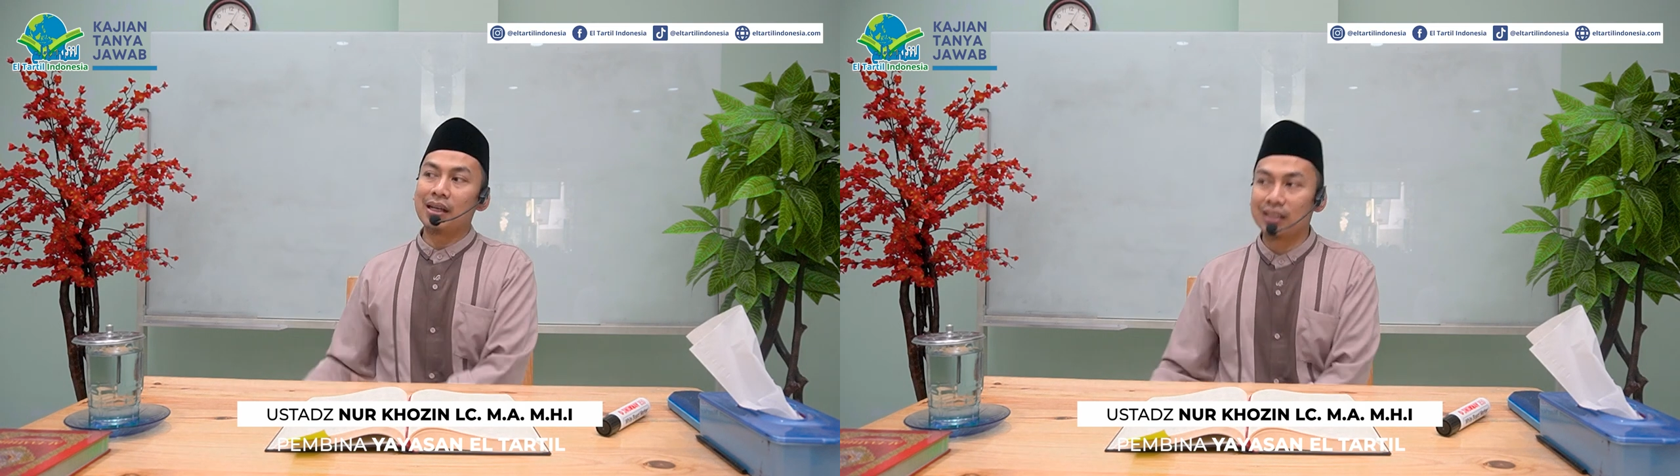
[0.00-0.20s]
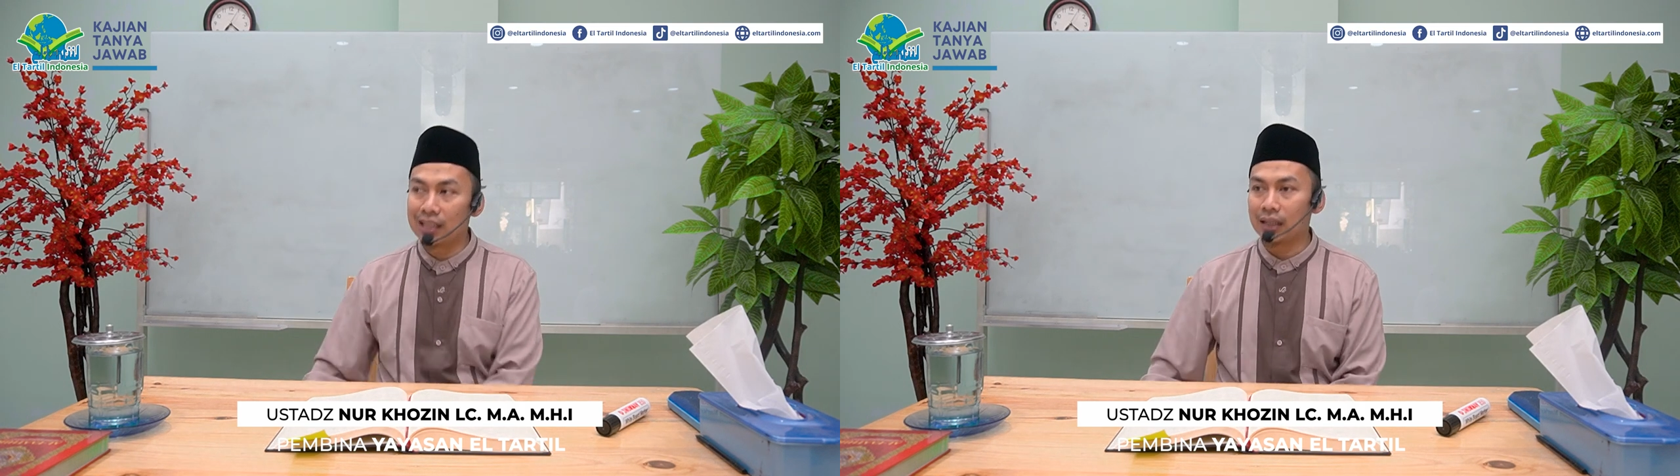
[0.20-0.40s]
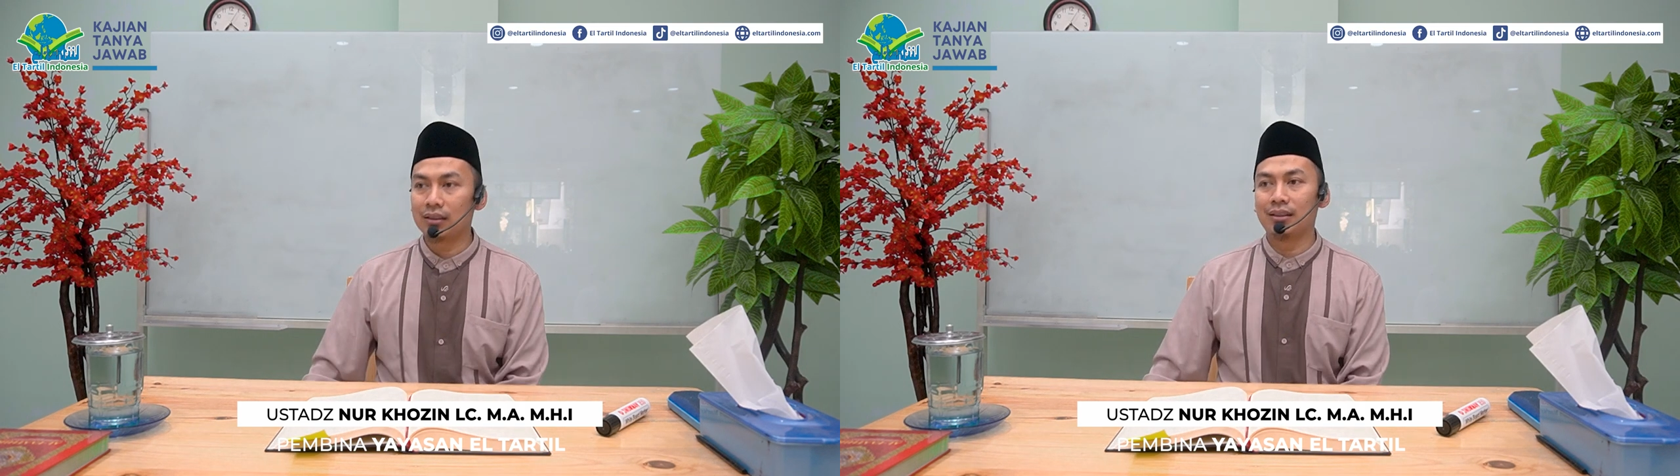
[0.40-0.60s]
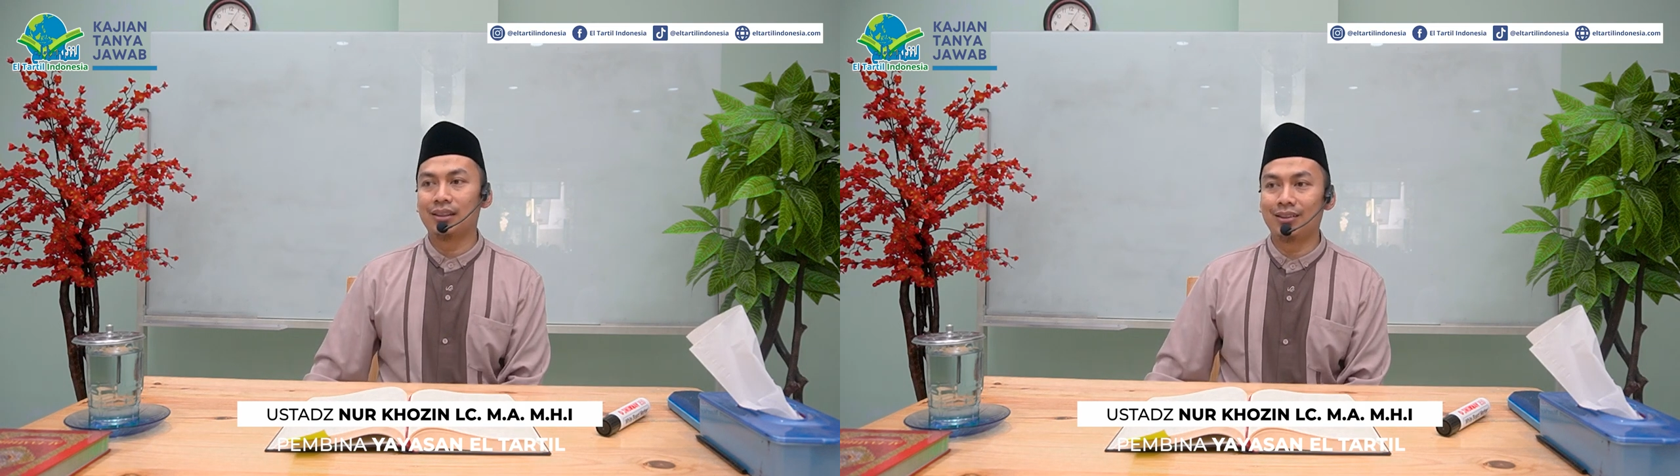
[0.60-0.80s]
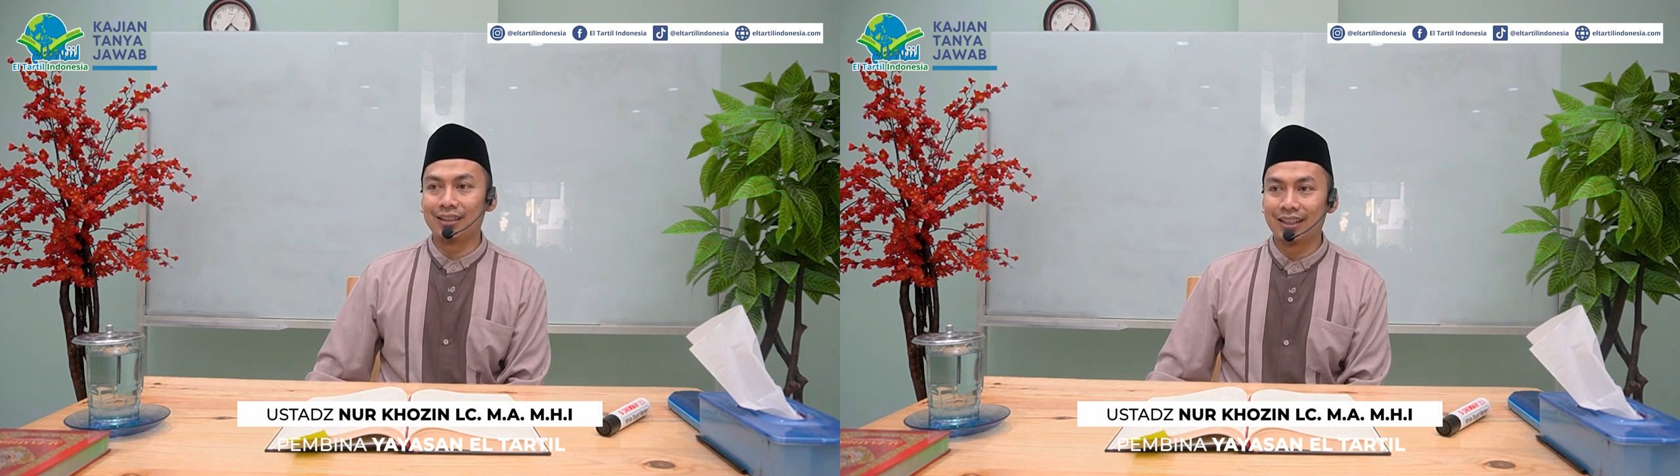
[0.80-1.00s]
maksiat
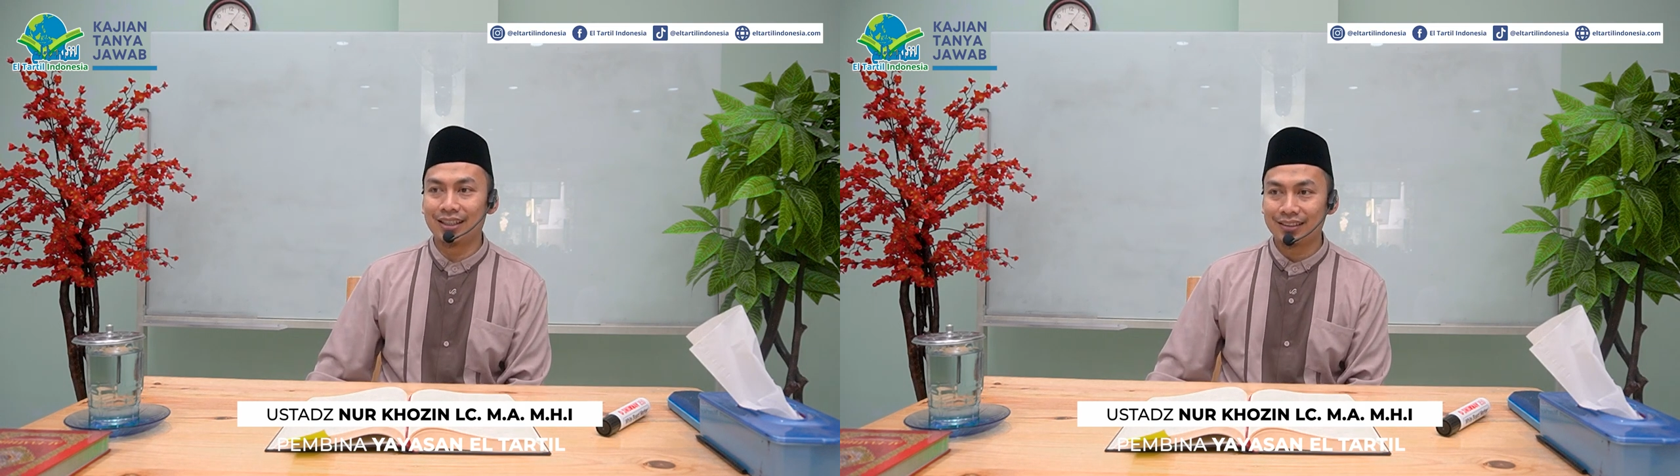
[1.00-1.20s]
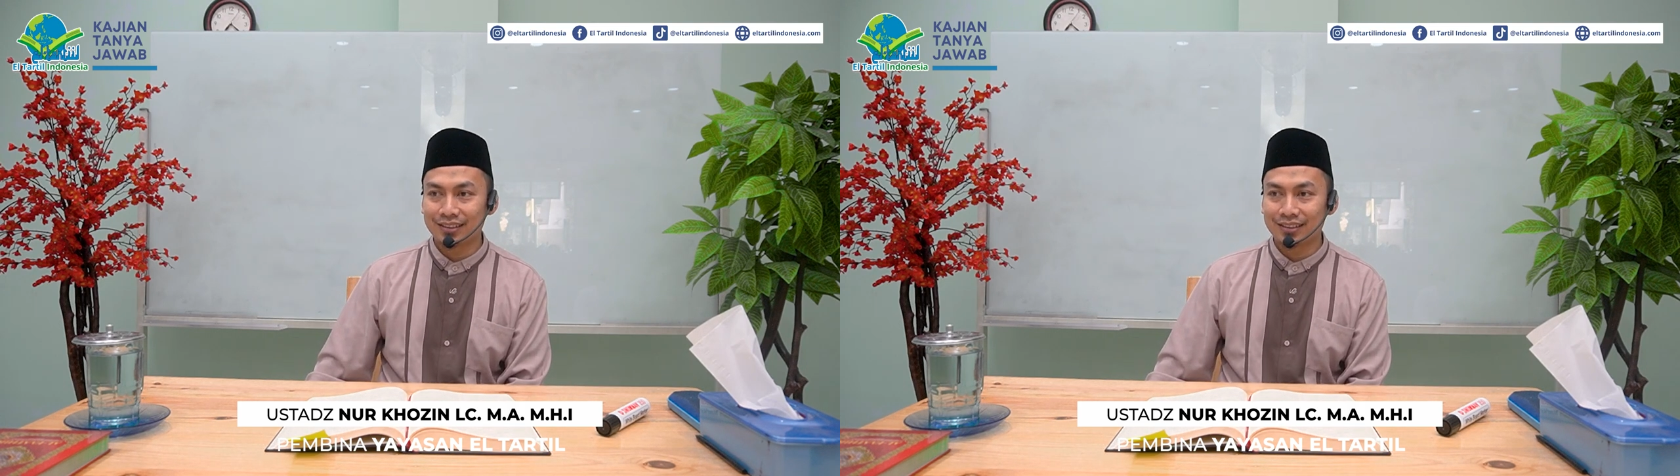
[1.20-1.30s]
gitu ya.